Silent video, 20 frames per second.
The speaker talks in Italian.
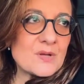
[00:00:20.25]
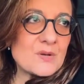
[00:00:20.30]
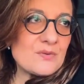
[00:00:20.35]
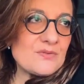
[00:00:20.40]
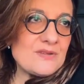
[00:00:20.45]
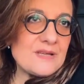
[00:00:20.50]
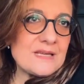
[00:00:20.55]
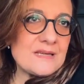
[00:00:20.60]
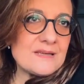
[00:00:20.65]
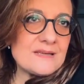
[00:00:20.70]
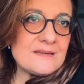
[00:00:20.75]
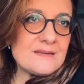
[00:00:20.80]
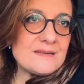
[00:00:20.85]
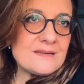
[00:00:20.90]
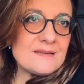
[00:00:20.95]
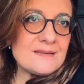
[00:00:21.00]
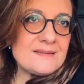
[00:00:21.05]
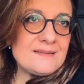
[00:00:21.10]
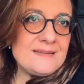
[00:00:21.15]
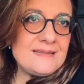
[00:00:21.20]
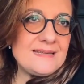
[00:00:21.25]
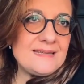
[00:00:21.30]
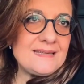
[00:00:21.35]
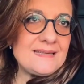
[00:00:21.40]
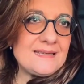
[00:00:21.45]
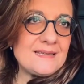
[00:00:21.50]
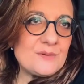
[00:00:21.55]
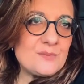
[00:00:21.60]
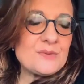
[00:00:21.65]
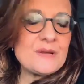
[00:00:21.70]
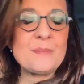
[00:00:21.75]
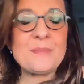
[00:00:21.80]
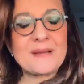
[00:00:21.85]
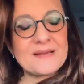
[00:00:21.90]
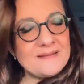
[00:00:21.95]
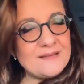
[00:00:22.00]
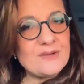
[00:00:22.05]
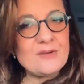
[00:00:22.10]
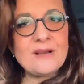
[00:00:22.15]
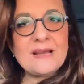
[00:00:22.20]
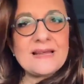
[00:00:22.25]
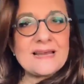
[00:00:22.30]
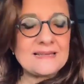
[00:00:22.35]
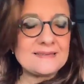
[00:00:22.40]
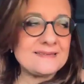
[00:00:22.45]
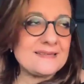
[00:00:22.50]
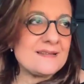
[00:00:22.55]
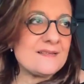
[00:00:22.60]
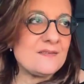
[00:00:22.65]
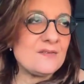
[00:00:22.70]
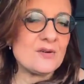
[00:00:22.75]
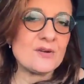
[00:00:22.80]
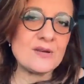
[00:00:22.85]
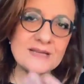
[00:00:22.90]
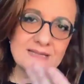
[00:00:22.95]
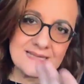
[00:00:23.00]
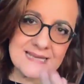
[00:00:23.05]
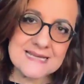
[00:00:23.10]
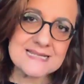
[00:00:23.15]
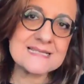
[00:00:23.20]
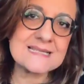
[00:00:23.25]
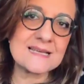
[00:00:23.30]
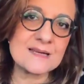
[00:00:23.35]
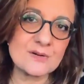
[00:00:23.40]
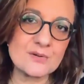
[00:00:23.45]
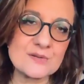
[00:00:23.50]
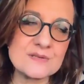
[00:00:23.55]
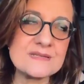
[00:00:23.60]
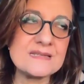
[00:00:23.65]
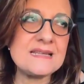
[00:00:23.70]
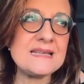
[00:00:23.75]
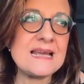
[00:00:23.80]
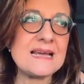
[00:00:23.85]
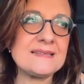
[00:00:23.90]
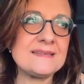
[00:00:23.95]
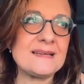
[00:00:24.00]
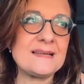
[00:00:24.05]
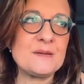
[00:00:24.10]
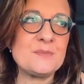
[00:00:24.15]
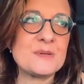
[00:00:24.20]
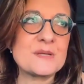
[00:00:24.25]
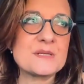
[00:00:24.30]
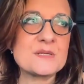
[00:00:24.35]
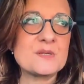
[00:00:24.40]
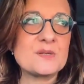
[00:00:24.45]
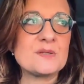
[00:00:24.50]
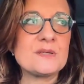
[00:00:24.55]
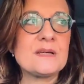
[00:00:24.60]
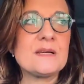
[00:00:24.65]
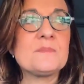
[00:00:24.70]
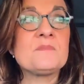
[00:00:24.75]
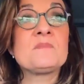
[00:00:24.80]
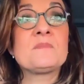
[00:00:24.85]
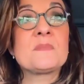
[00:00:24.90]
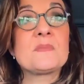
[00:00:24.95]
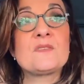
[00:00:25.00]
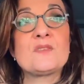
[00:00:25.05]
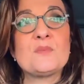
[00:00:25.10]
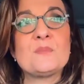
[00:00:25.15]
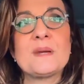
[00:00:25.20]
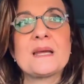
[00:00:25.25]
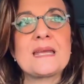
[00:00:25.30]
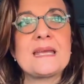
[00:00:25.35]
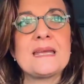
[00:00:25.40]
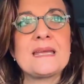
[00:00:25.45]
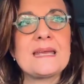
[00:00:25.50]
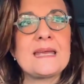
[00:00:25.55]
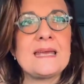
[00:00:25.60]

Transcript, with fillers: così, eh, di una particolare attenzione, di essere consigliati alle persone insomma, che,